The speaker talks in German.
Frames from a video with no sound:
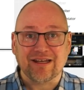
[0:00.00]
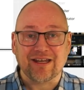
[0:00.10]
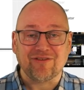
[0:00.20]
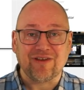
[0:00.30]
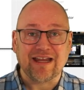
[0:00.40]

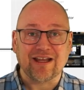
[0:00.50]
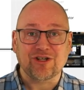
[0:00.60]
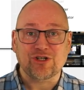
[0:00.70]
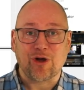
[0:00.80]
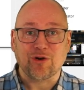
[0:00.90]

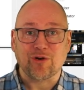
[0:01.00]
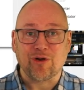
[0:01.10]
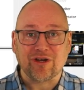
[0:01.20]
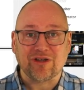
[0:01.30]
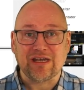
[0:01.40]
Deswegen schaut
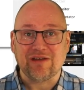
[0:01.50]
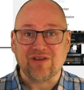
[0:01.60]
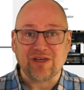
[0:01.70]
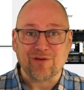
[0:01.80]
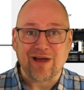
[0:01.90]
euch die
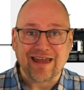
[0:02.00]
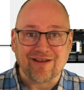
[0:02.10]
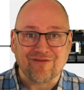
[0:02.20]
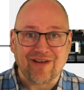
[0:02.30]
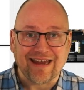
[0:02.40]

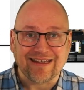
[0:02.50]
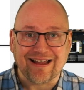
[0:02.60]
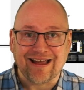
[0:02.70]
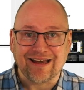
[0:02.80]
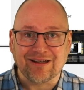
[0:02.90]
Videoreihe
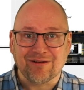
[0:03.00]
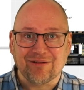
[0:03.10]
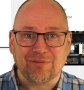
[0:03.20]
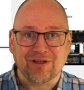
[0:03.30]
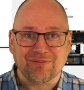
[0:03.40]
weiter an.
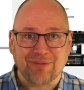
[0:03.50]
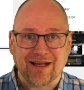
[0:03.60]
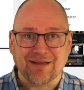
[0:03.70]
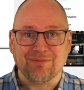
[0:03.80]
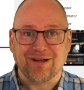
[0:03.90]
Bis
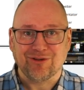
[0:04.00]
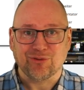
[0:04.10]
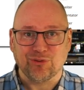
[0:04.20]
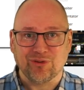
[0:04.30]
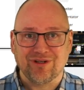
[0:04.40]
bald, macht's
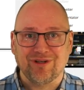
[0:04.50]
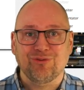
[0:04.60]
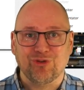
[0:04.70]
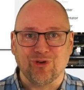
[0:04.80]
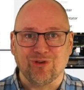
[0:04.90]
gut.
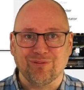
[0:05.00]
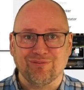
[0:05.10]
Tschüss.